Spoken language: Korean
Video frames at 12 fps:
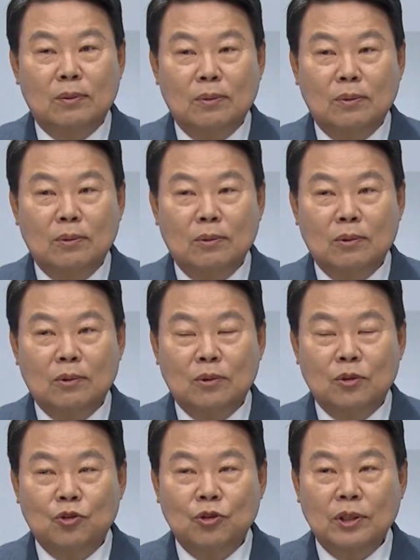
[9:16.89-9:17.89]
또
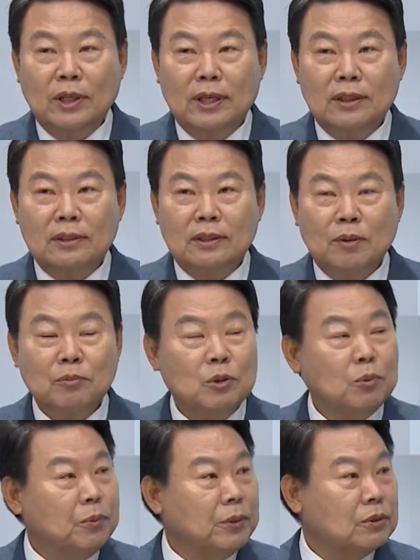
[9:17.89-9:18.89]
휴일에는
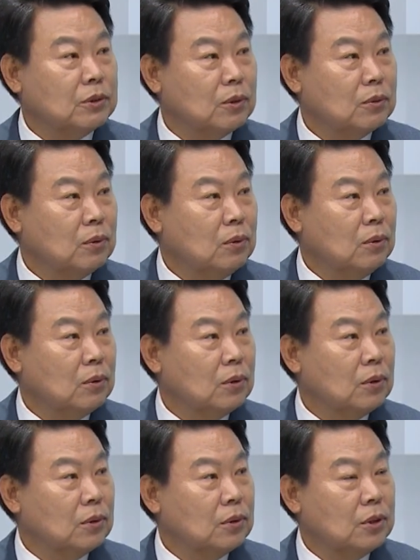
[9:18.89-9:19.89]
35명 정도
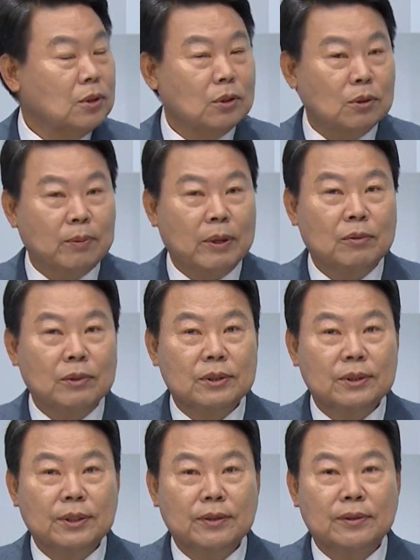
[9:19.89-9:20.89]
진료를 받고
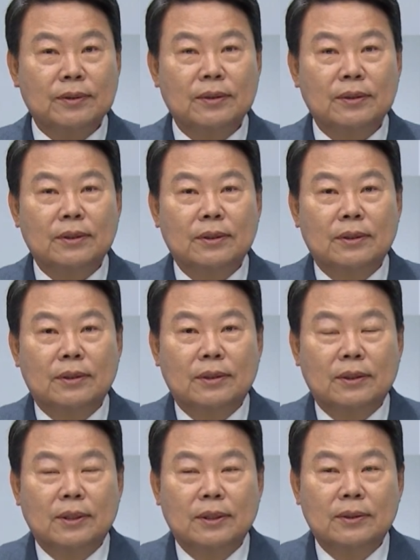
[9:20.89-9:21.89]
있어요. 네네.
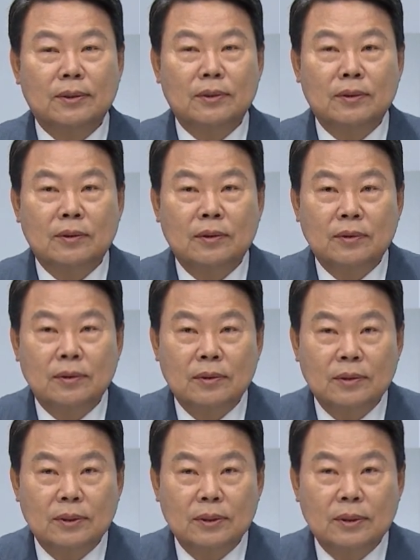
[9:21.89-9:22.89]
그래서
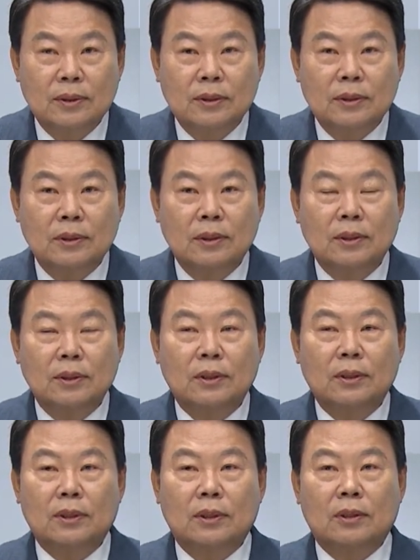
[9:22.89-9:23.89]
이
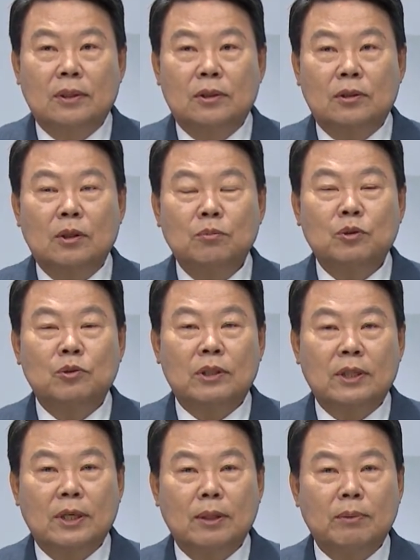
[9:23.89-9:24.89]

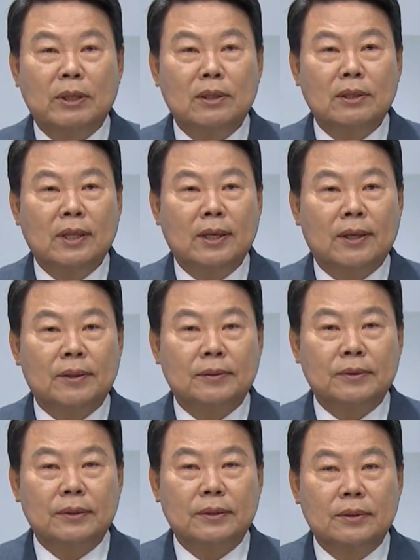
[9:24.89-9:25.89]
설문조사를 해봤는데
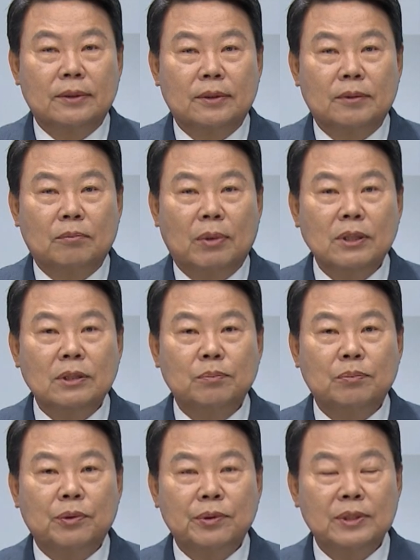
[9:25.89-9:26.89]
80%